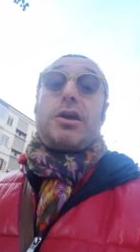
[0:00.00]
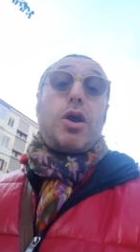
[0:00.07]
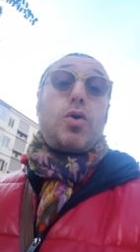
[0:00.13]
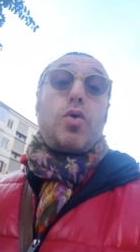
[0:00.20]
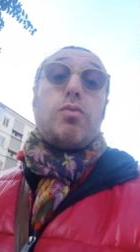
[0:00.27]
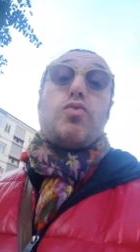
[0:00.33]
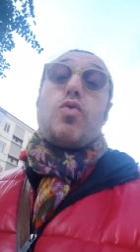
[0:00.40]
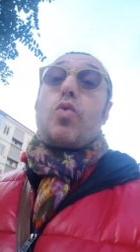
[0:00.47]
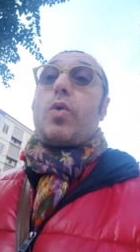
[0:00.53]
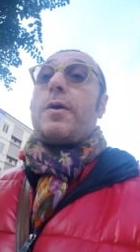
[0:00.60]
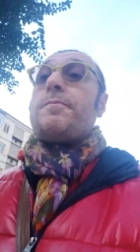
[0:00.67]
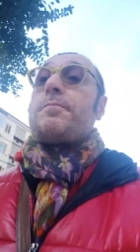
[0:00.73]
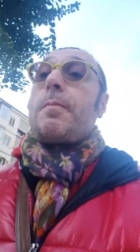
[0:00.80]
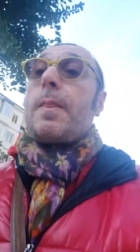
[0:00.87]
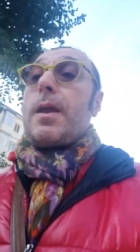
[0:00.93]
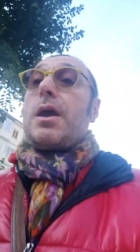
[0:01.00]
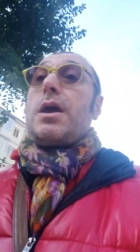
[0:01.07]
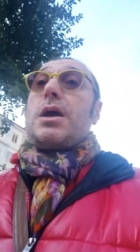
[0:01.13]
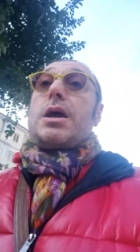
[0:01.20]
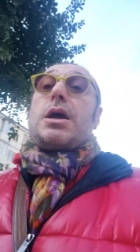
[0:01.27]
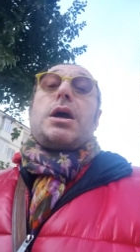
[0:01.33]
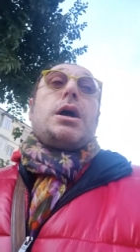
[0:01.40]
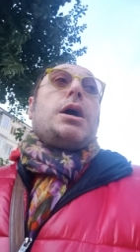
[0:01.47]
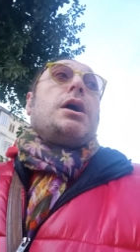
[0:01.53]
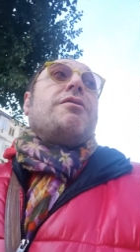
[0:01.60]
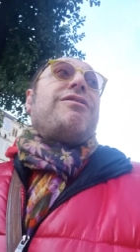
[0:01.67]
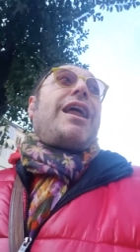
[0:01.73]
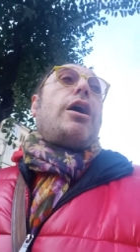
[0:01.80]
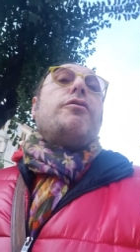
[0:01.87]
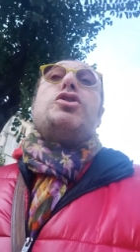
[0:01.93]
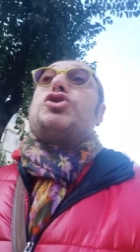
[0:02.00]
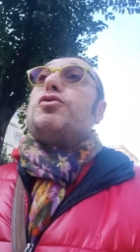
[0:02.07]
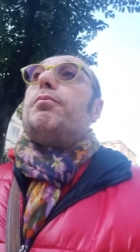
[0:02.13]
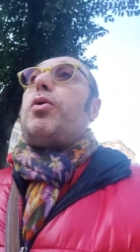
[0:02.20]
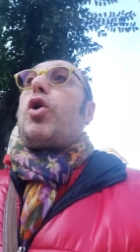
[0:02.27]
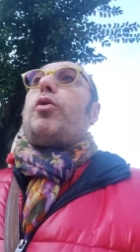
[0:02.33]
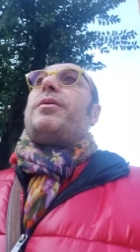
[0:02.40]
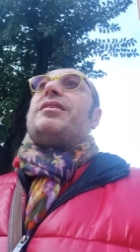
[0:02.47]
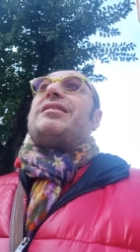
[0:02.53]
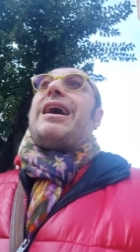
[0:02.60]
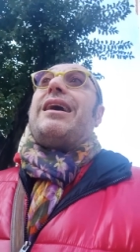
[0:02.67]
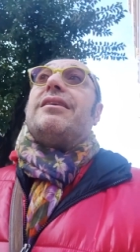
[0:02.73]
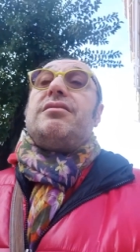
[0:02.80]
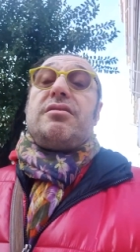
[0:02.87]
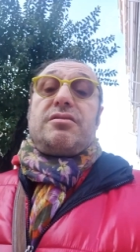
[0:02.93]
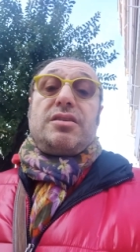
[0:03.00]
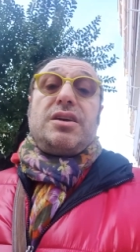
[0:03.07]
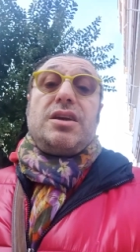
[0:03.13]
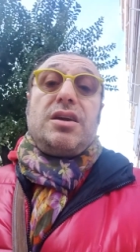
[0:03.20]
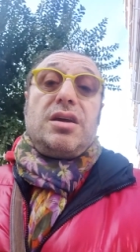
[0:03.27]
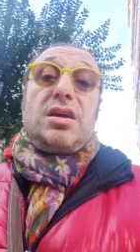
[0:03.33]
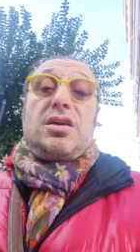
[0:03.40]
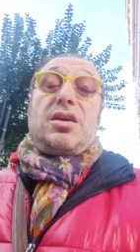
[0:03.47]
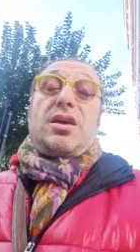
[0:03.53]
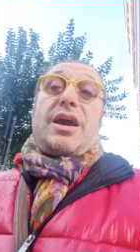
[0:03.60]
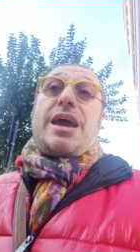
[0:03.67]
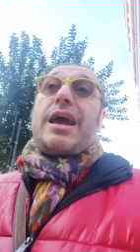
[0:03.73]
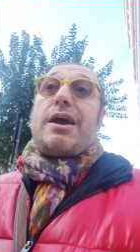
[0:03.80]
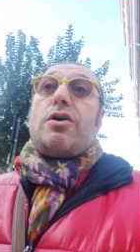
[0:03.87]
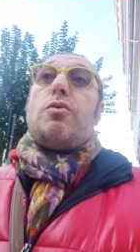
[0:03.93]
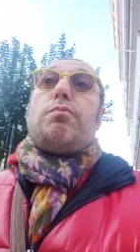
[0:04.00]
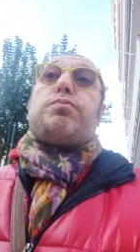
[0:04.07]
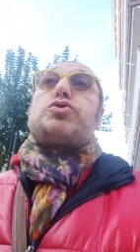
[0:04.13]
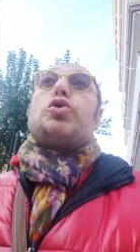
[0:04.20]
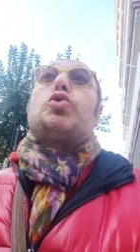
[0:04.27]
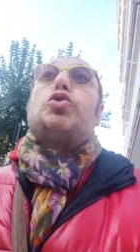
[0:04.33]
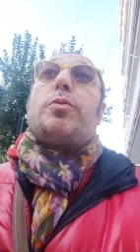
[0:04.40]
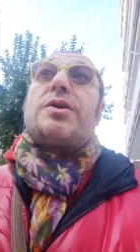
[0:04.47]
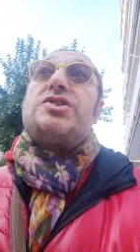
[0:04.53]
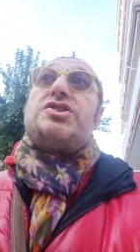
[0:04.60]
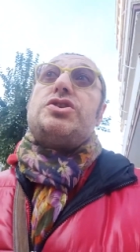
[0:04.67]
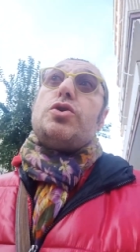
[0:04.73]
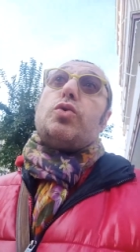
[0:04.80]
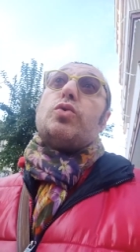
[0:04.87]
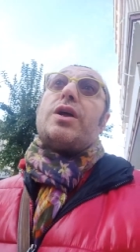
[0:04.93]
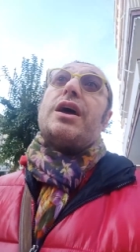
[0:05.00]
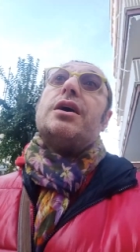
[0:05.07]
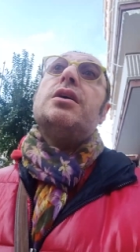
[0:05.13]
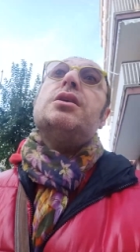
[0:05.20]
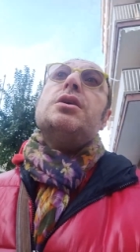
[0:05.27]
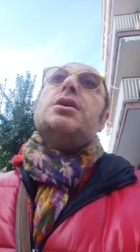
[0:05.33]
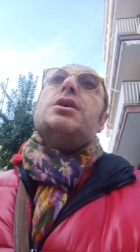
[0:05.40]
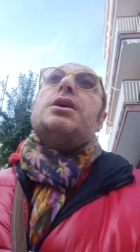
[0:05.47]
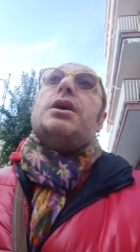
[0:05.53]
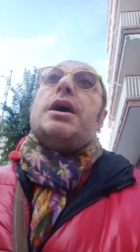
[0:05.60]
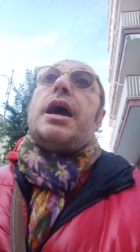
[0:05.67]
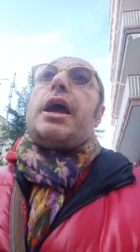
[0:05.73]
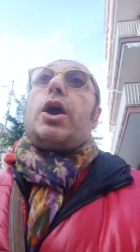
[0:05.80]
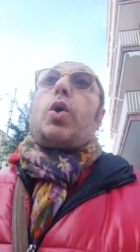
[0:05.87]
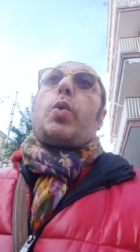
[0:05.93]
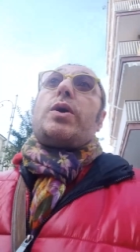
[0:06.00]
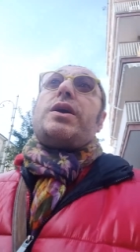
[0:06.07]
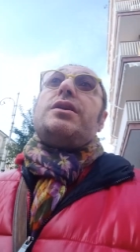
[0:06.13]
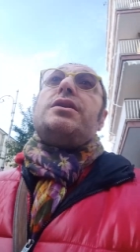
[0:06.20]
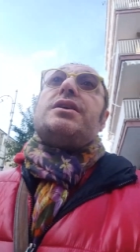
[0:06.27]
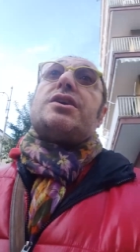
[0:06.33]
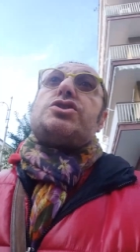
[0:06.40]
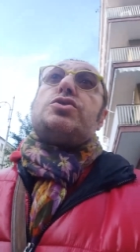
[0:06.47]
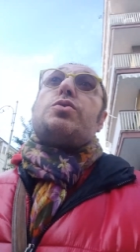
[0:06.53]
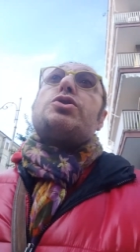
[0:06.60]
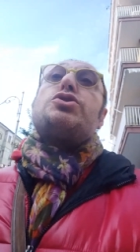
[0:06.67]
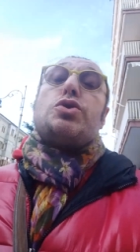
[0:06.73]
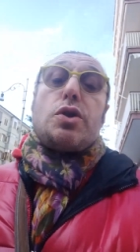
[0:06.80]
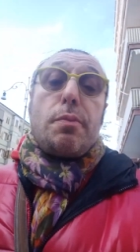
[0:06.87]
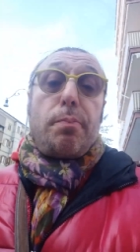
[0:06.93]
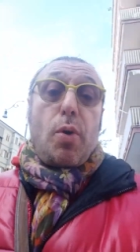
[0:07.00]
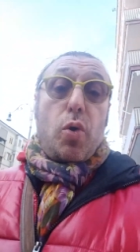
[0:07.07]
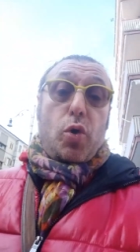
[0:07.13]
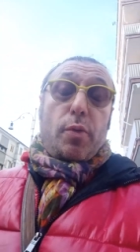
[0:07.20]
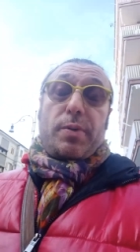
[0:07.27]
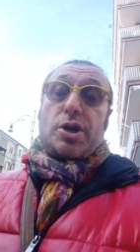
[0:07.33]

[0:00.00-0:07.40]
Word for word: è che comunque Vlaovic un po' come tanti è sotto pressione e quindi è una situazione poco